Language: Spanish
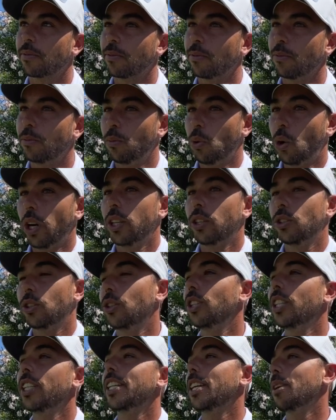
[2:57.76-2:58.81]
mejor. Bueno,
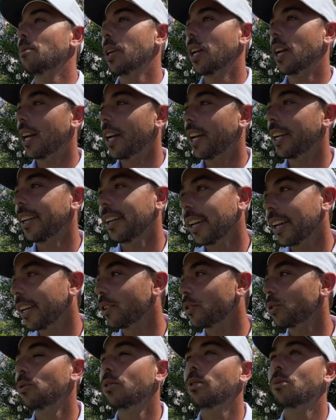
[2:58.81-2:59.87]
solo tienes que mirar eh,
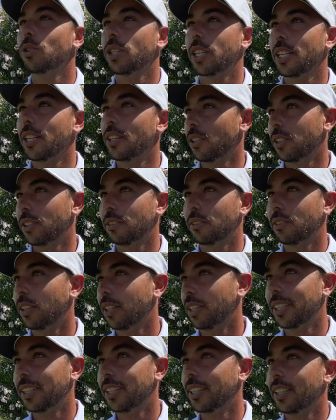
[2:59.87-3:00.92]
los últimos años,
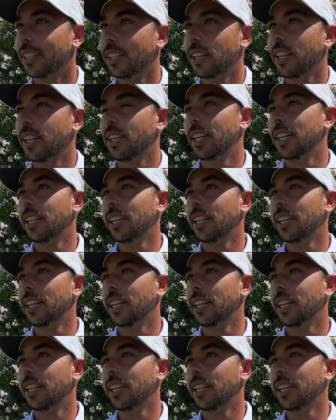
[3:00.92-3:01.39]
en,